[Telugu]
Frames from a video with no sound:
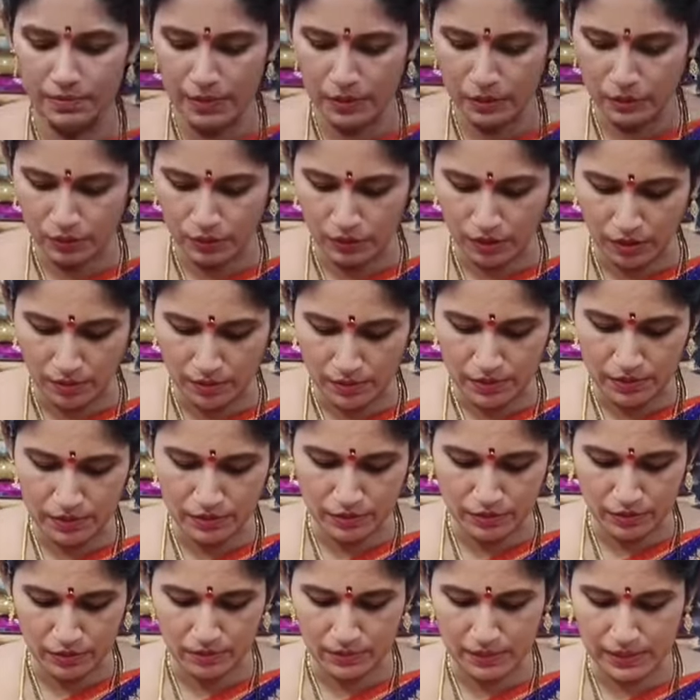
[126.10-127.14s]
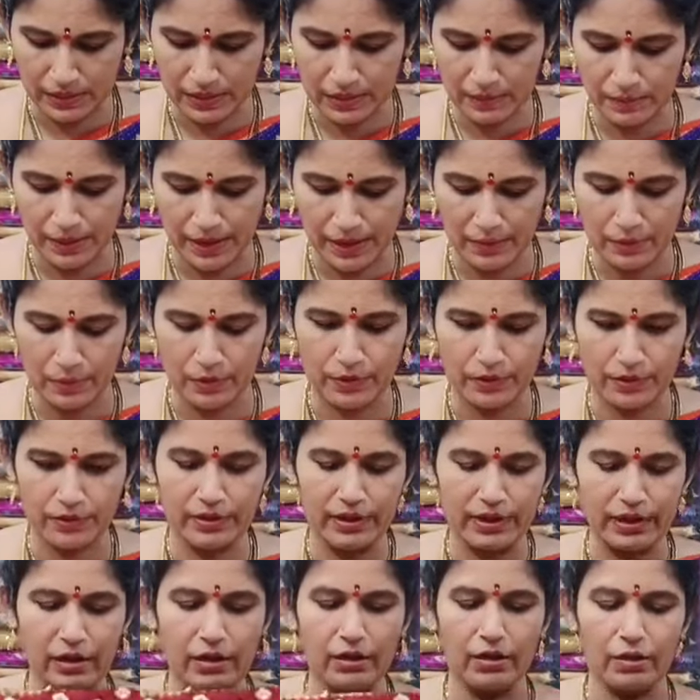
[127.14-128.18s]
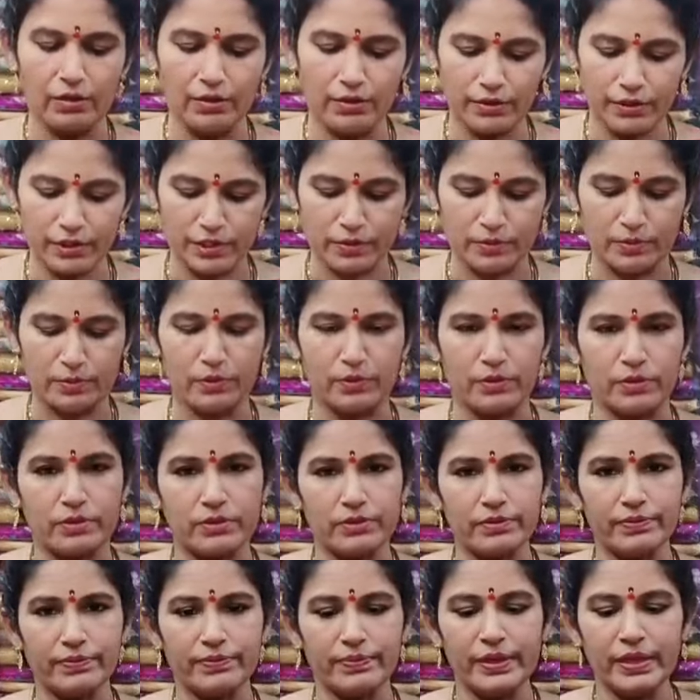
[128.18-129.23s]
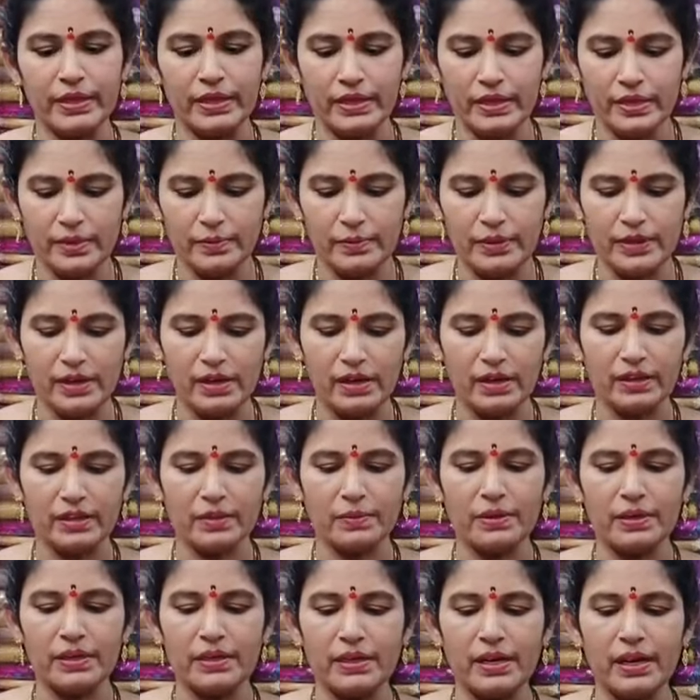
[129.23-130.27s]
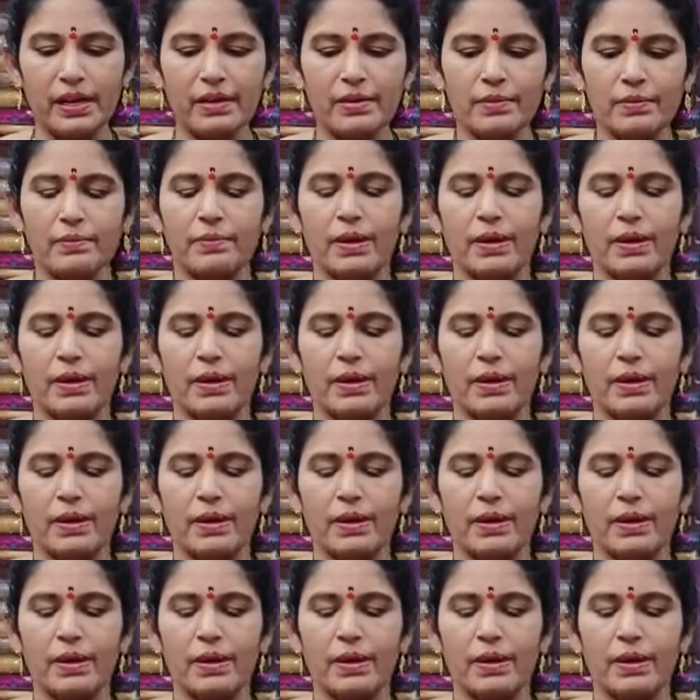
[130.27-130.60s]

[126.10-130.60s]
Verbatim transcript: మెరూన్ కాంబినేషన్తో మనకి పై బోర్డరు ఇలా కాంట్రాస్ట్ బోర్డరు మిడిల్ అంతా మనకి ఇలా